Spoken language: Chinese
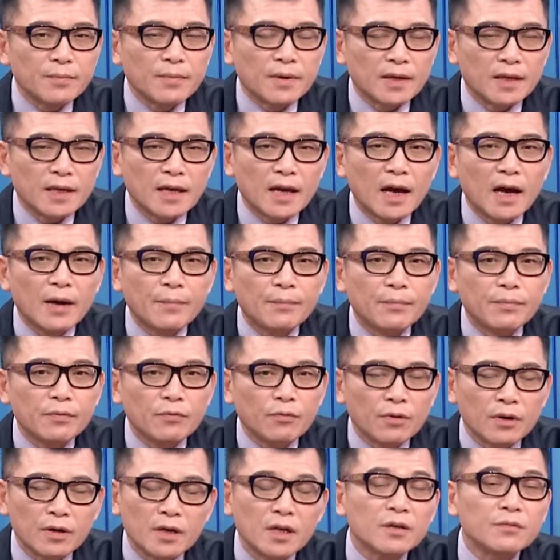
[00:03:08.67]
门家啊，
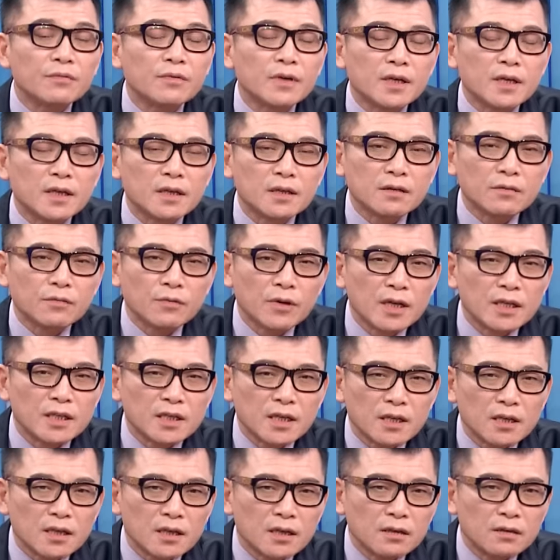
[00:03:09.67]
我认为，我也
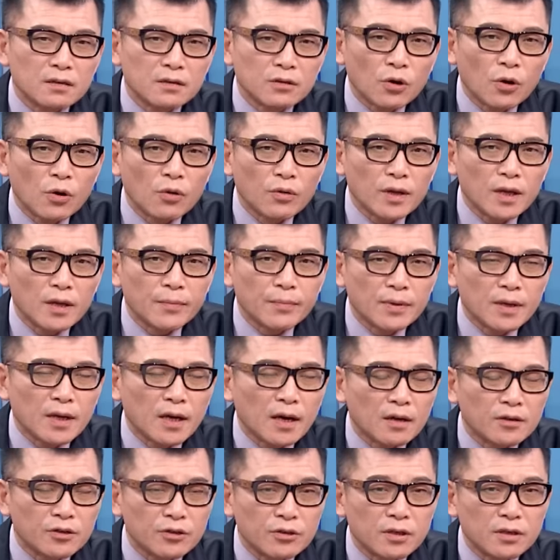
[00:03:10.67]
建议同业不
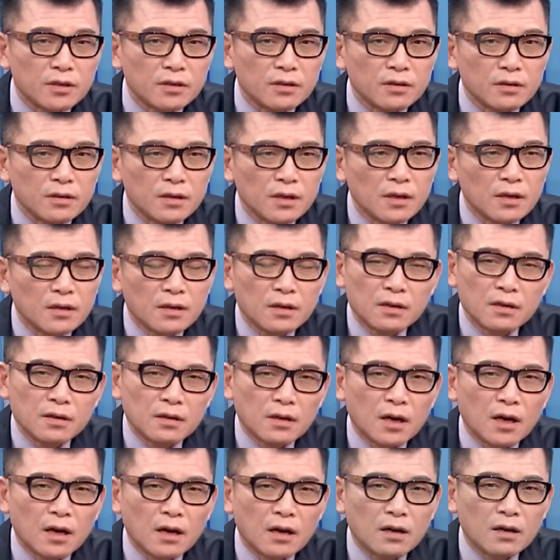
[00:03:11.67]
要去
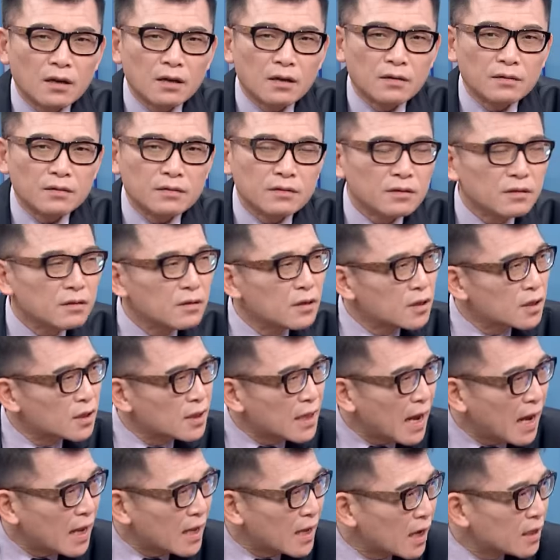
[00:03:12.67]
啊，一直
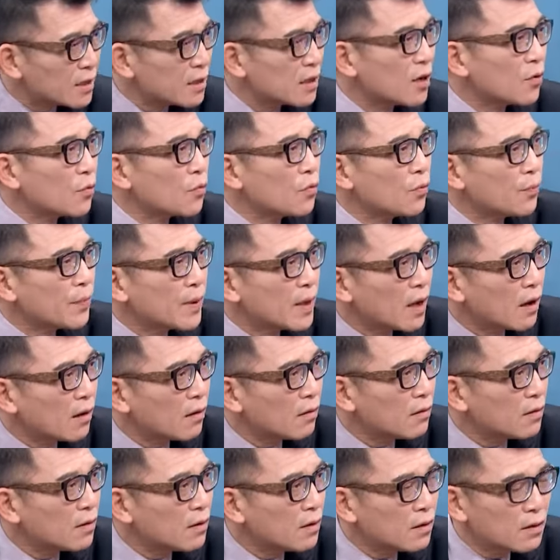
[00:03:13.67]
打压这张股票，
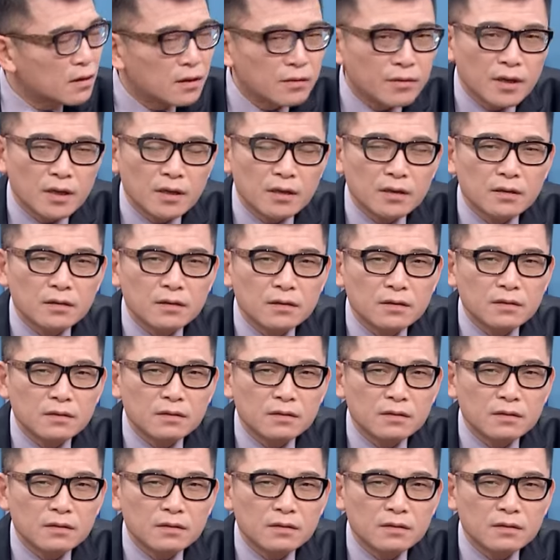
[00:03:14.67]
嗯，因为